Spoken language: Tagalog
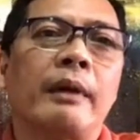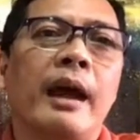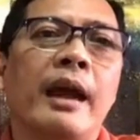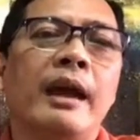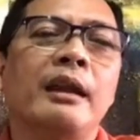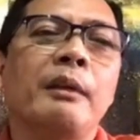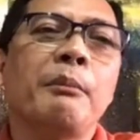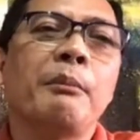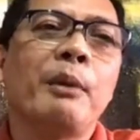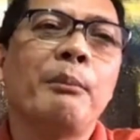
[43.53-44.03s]

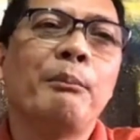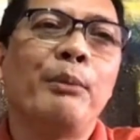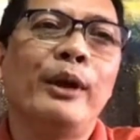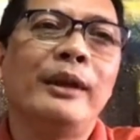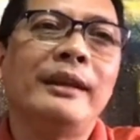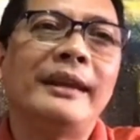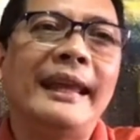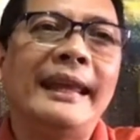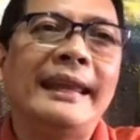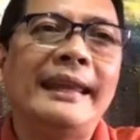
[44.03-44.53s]
I
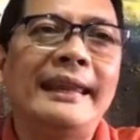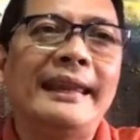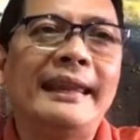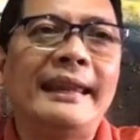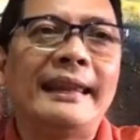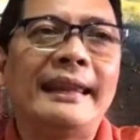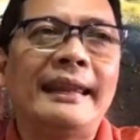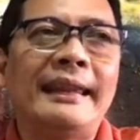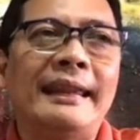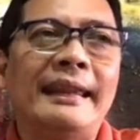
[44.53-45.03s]
remembered
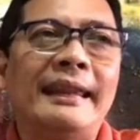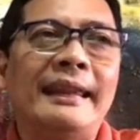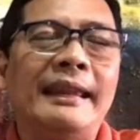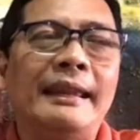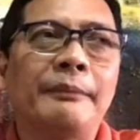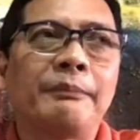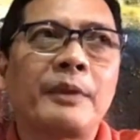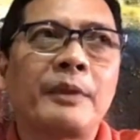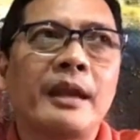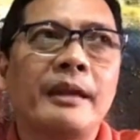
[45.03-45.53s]

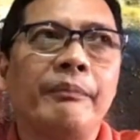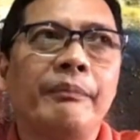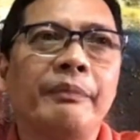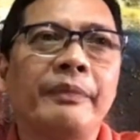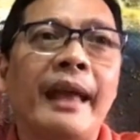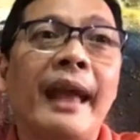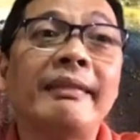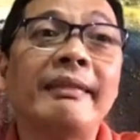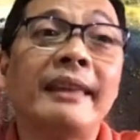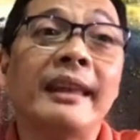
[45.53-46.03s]
in
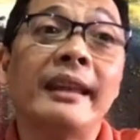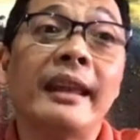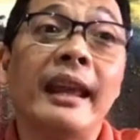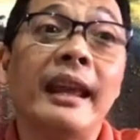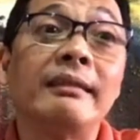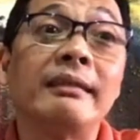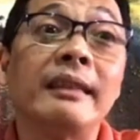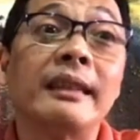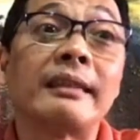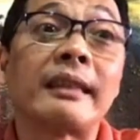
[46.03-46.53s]

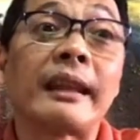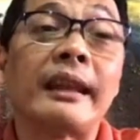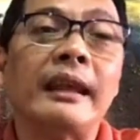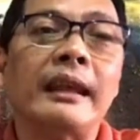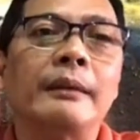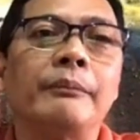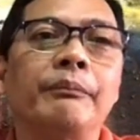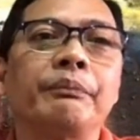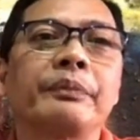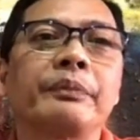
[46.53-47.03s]

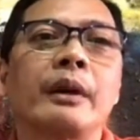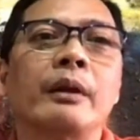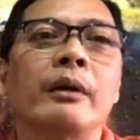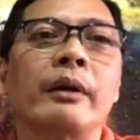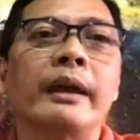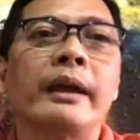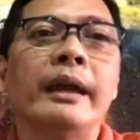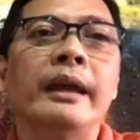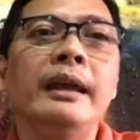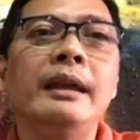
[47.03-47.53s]
1983,
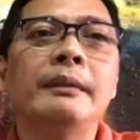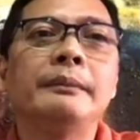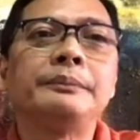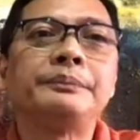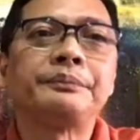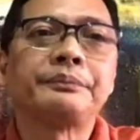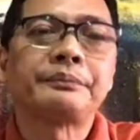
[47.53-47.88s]
okay?